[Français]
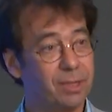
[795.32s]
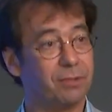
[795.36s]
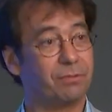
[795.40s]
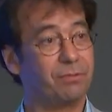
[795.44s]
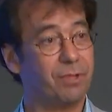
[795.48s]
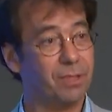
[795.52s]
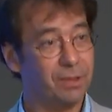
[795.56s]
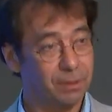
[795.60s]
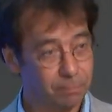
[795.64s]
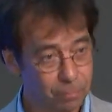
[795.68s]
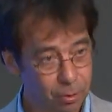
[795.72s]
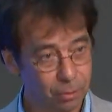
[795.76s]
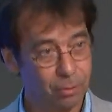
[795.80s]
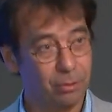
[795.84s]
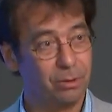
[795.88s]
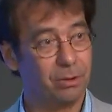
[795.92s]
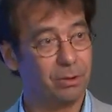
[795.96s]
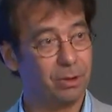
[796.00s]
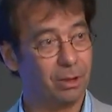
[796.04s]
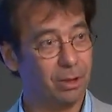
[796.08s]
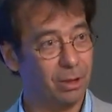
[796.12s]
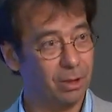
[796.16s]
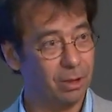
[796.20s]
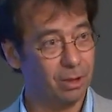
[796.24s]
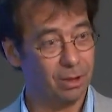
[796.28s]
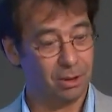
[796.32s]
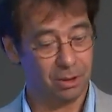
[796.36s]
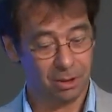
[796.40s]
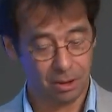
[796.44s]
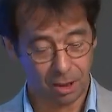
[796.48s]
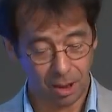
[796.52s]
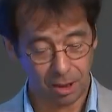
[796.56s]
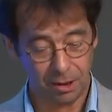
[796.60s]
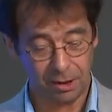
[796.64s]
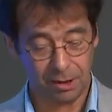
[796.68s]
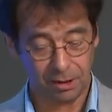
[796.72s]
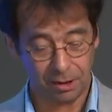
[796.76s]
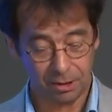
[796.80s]
et également les
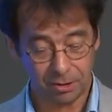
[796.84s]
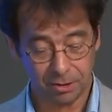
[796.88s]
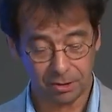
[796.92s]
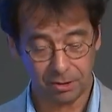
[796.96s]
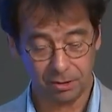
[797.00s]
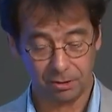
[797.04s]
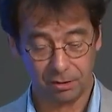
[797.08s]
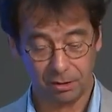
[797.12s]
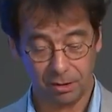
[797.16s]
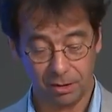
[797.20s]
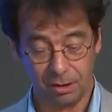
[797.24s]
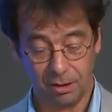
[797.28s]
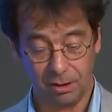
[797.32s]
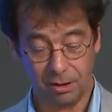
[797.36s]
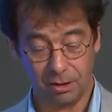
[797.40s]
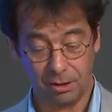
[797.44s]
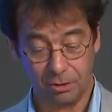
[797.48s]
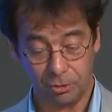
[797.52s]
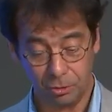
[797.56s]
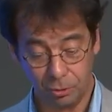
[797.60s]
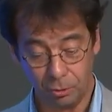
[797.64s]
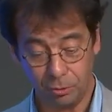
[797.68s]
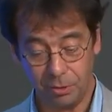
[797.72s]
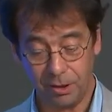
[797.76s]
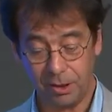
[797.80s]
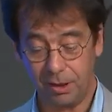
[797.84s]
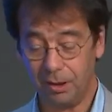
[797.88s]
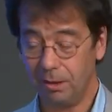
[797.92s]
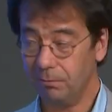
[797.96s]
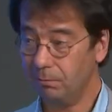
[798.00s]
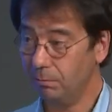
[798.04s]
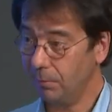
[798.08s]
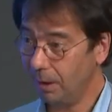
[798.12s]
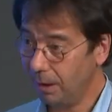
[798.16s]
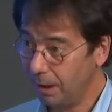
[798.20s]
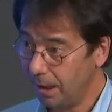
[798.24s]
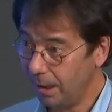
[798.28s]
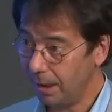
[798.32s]
collègues moins visibles,
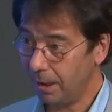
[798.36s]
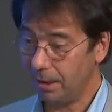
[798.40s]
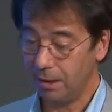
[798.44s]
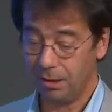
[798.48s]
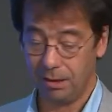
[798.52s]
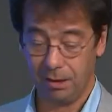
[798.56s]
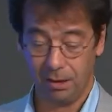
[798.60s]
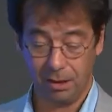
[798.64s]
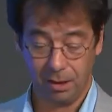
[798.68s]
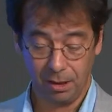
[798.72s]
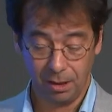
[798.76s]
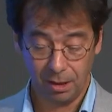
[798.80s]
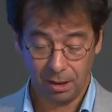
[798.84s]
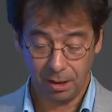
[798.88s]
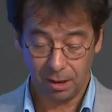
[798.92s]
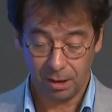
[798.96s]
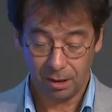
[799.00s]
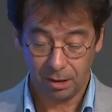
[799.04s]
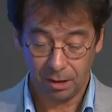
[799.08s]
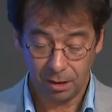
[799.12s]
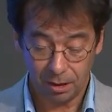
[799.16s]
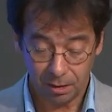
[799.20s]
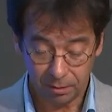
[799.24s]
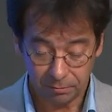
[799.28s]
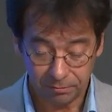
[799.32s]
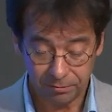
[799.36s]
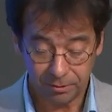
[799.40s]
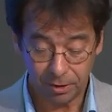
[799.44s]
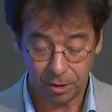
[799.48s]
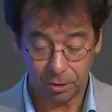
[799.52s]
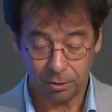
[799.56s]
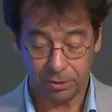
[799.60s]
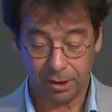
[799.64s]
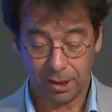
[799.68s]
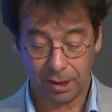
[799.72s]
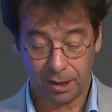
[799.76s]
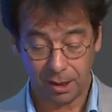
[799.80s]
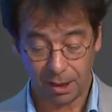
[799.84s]
Mylène,
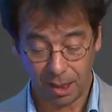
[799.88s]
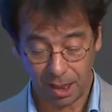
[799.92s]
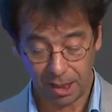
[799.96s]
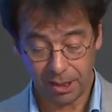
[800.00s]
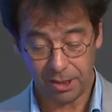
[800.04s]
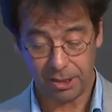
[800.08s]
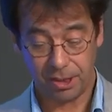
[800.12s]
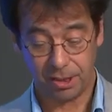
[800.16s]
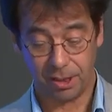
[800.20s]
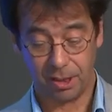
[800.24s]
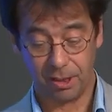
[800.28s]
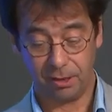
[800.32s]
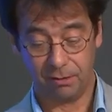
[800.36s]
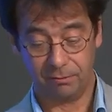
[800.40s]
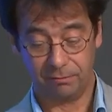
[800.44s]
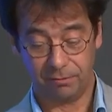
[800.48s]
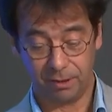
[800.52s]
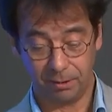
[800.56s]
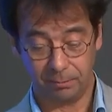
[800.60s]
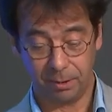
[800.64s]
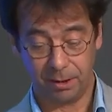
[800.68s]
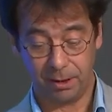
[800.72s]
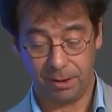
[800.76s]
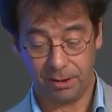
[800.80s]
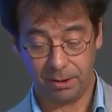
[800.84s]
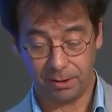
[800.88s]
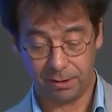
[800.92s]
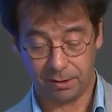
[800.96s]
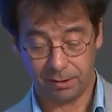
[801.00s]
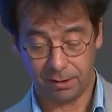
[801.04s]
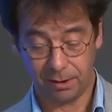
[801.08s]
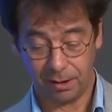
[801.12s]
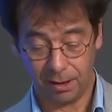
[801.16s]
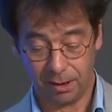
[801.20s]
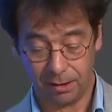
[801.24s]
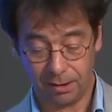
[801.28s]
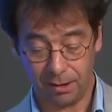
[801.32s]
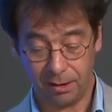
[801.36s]
Jona, Aïcha, Fabi,
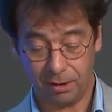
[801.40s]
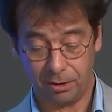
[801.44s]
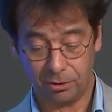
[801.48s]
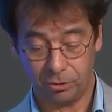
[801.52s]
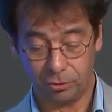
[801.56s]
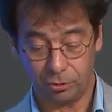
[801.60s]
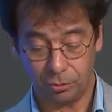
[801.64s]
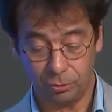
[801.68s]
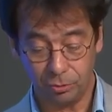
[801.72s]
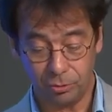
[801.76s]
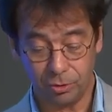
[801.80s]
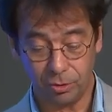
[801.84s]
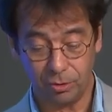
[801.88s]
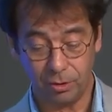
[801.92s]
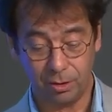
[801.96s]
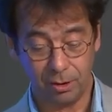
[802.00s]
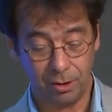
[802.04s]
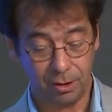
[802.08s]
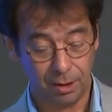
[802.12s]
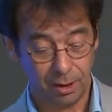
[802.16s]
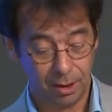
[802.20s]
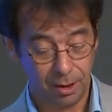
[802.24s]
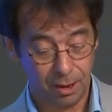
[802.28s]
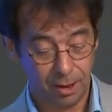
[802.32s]
Saisi, Suzanne.